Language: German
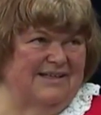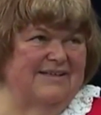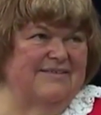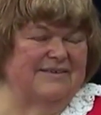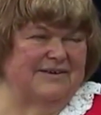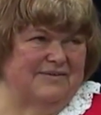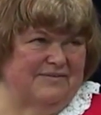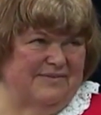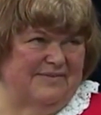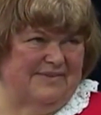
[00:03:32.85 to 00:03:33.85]
ist das immer
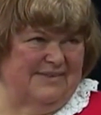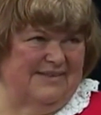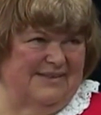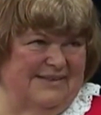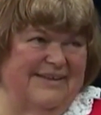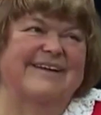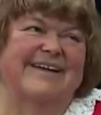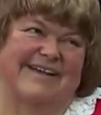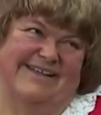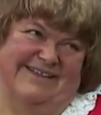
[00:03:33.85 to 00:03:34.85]
noch Hokuspokus.
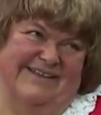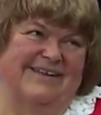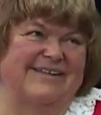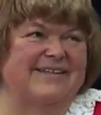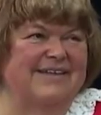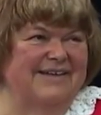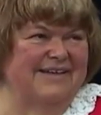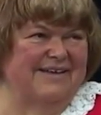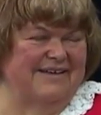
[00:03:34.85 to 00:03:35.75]
Ja. Durch viele